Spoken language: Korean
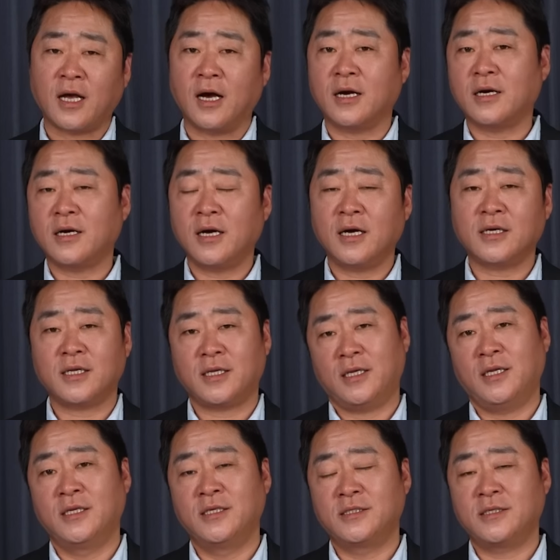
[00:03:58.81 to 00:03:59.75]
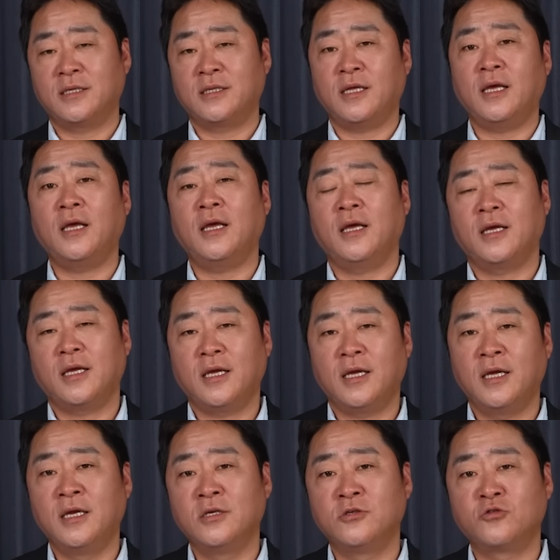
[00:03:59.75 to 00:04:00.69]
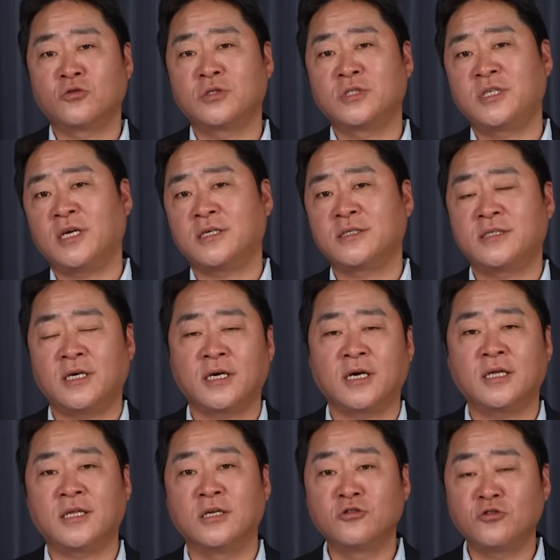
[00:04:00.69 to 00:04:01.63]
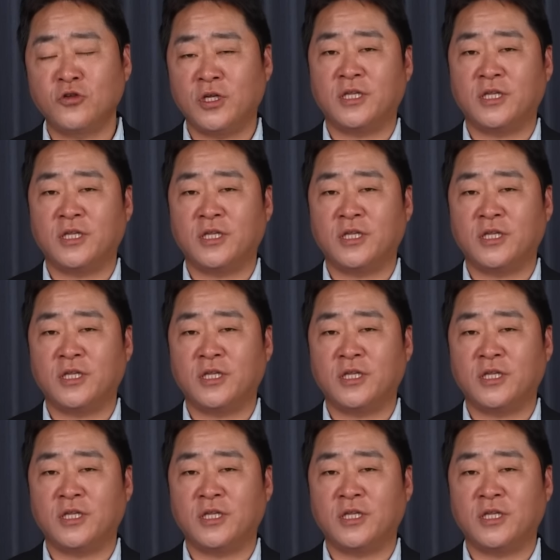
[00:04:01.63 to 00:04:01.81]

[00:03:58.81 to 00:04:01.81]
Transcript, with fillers: 각각 일 세대 일 주택자가 될 수